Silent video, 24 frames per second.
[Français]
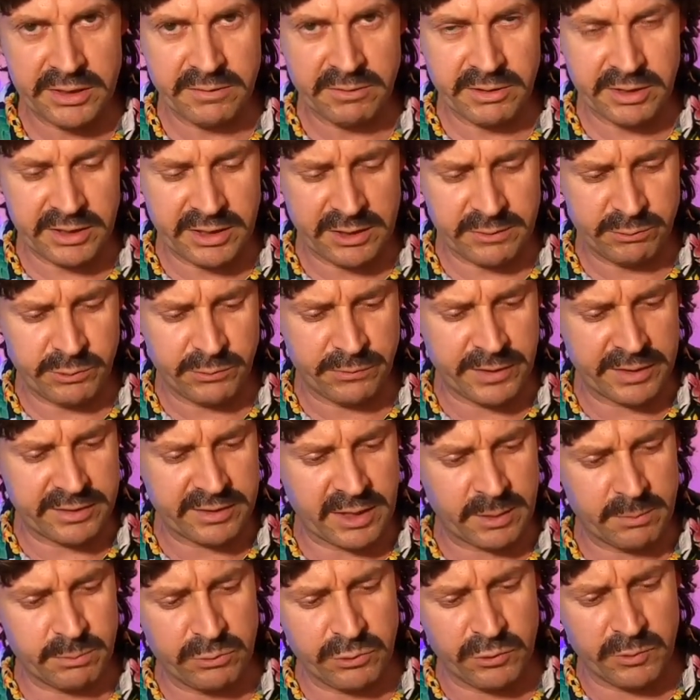Vous voyez, vous faites
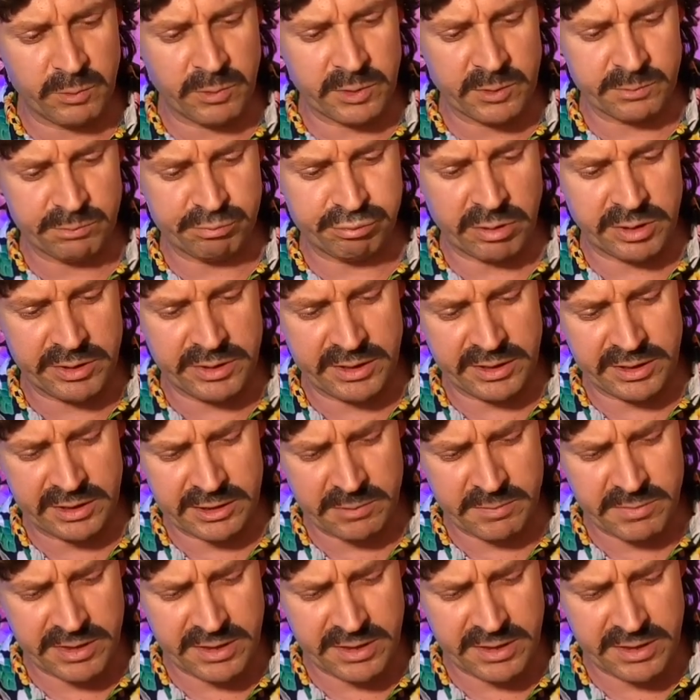un mouvement de poignet comme